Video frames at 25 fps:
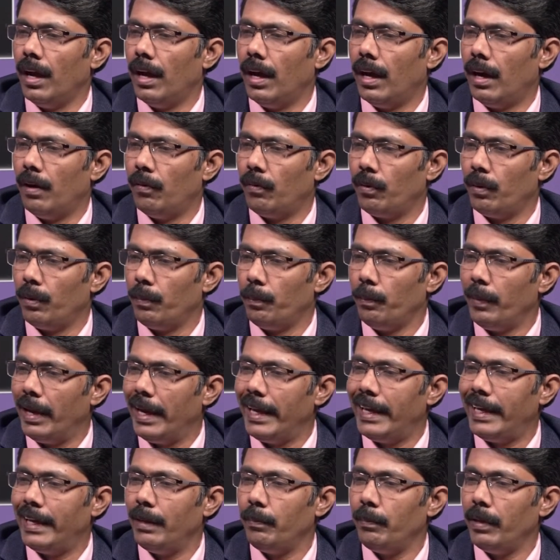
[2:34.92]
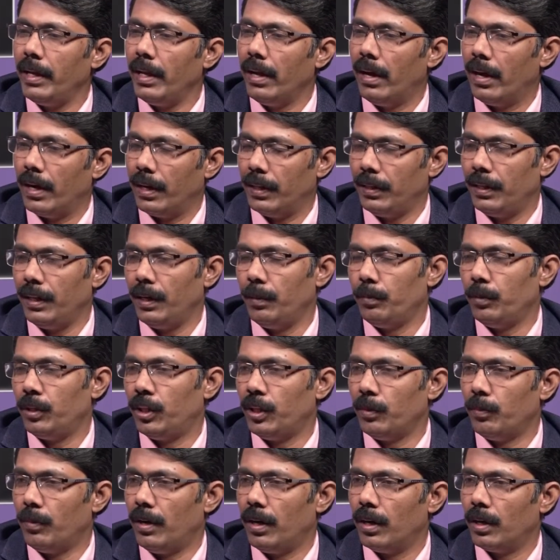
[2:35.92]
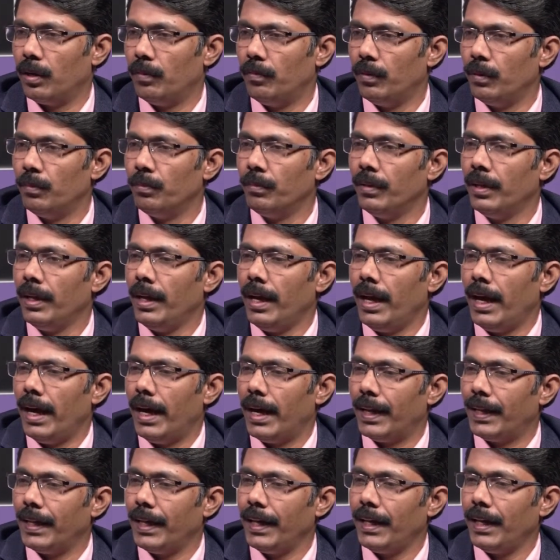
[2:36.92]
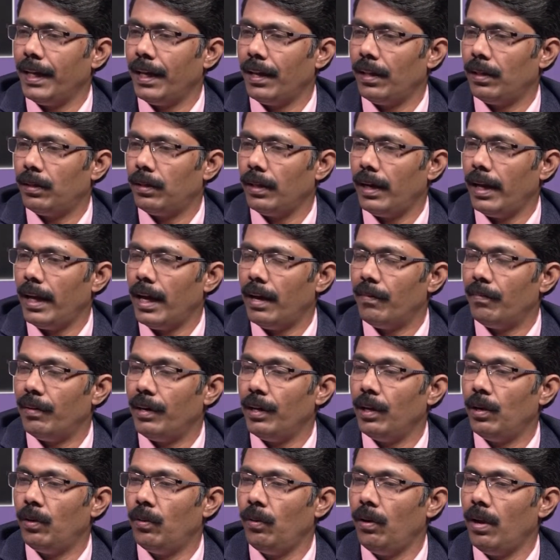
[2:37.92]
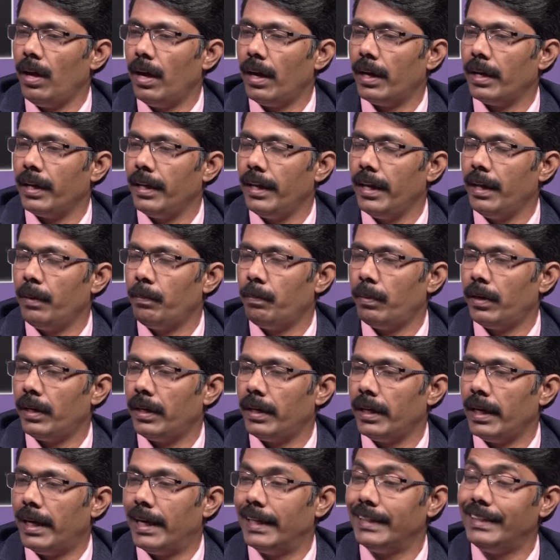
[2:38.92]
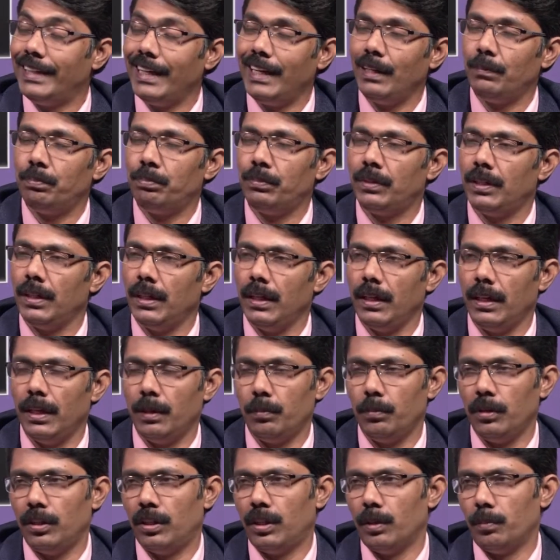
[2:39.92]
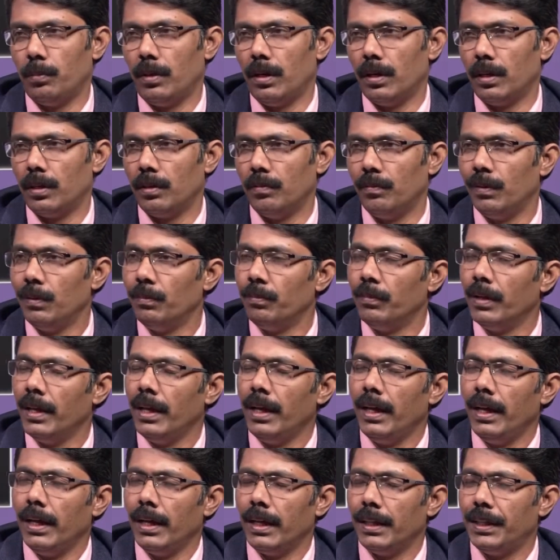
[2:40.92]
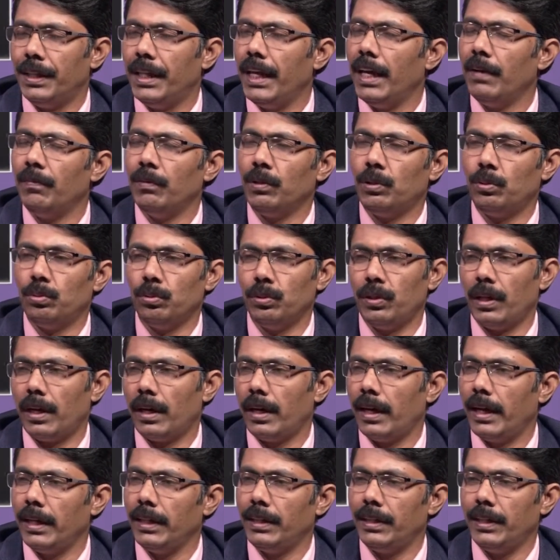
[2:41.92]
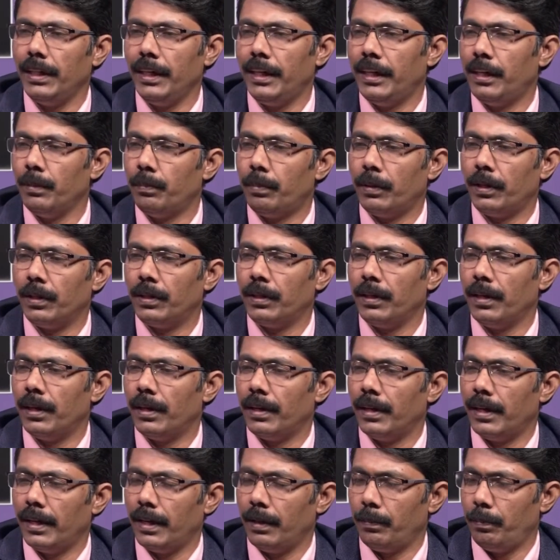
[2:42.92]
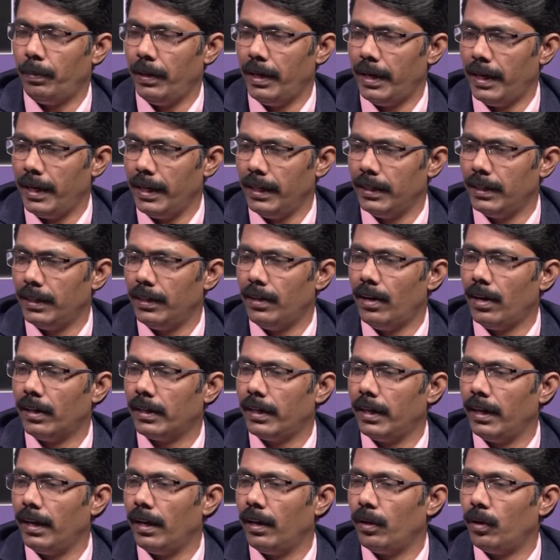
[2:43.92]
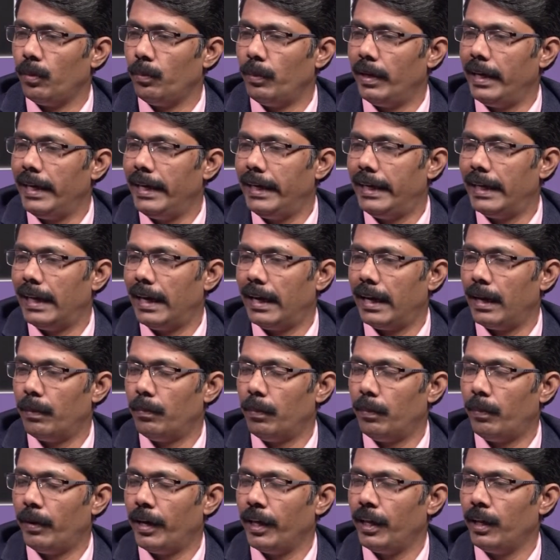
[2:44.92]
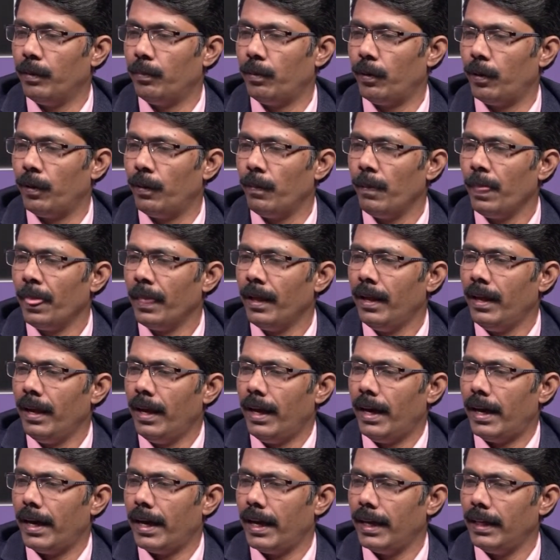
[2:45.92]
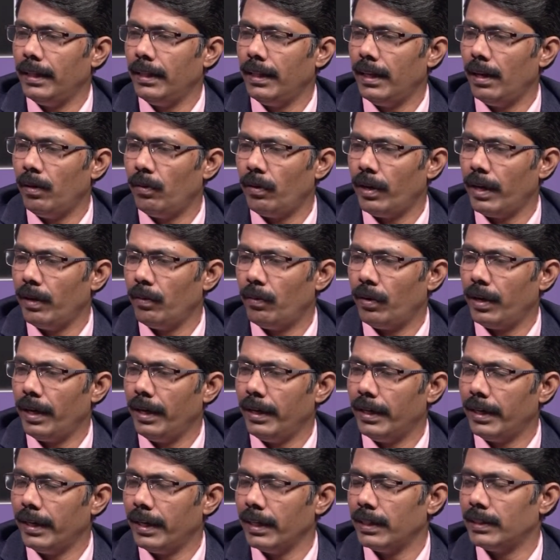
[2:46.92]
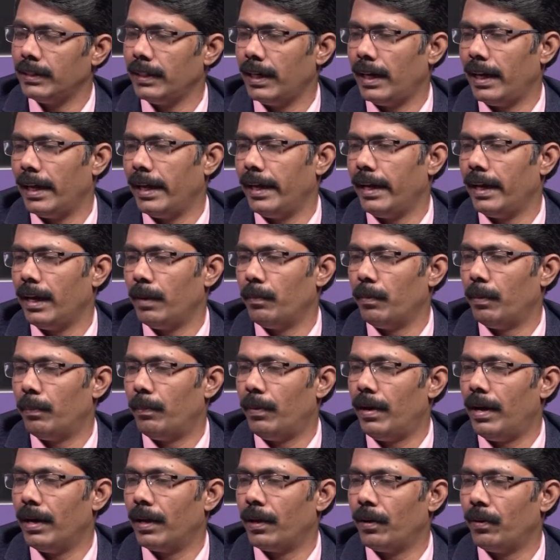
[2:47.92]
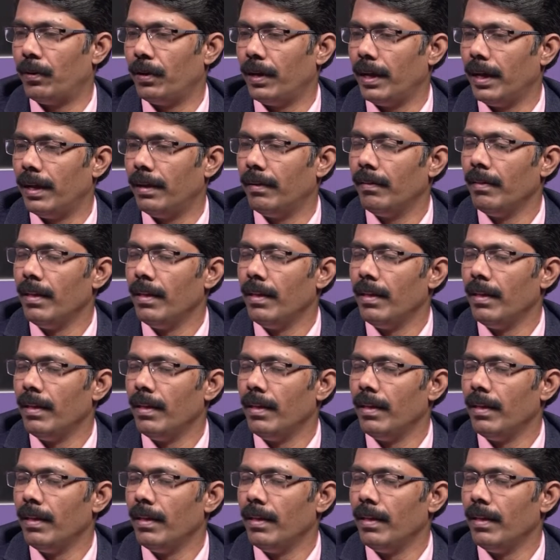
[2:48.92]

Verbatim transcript: அவன் மேட்டிமையானது நிமித்தமாகவும் அதே நேரத்திலே அவனுக்குள்ளாக ஏற்பட்ட அதிருப்தியின் நிமித்தமாகவும் தேவ தூதர்களை தீட்டுப்படுத்தினான் அதை பின்னாடி இந்த டாக்டரினில் ரொம்ப டீட்டெயிலாக நம்ம படிக்க போகிறோம் ஆனால் இதனுடைய ஒரு இன்ட்ரடக்ஷனில் என்ன நம்ம பார்க்குறோன்னா